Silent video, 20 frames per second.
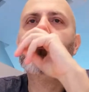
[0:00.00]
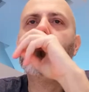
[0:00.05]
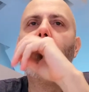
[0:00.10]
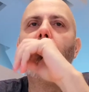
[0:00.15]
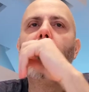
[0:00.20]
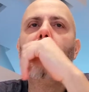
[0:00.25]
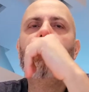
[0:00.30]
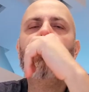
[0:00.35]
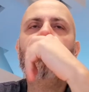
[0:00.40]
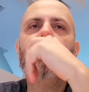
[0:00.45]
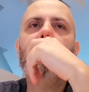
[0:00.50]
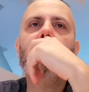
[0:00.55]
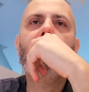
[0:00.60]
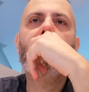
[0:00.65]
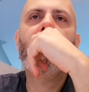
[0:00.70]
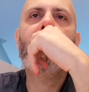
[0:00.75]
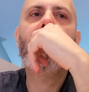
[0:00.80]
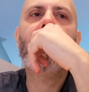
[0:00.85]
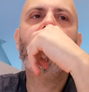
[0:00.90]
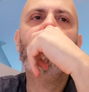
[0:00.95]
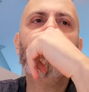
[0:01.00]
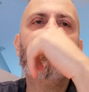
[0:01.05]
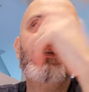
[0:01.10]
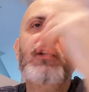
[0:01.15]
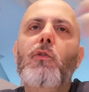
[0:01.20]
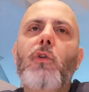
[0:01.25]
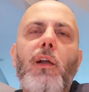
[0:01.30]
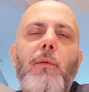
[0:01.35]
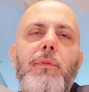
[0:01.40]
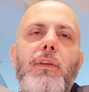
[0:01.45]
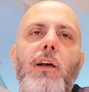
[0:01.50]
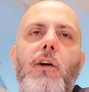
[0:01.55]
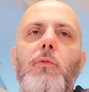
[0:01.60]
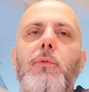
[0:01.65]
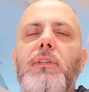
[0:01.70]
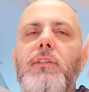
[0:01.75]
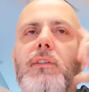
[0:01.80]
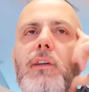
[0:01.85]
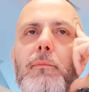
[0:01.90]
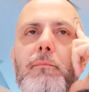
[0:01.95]
poi dopo vi dico la mia
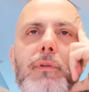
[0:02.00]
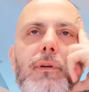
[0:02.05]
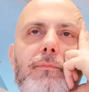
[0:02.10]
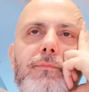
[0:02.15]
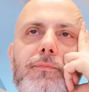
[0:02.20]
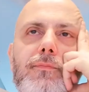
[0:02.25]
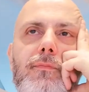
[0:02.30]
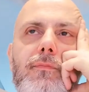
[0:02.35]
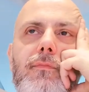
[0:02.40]
come sempre.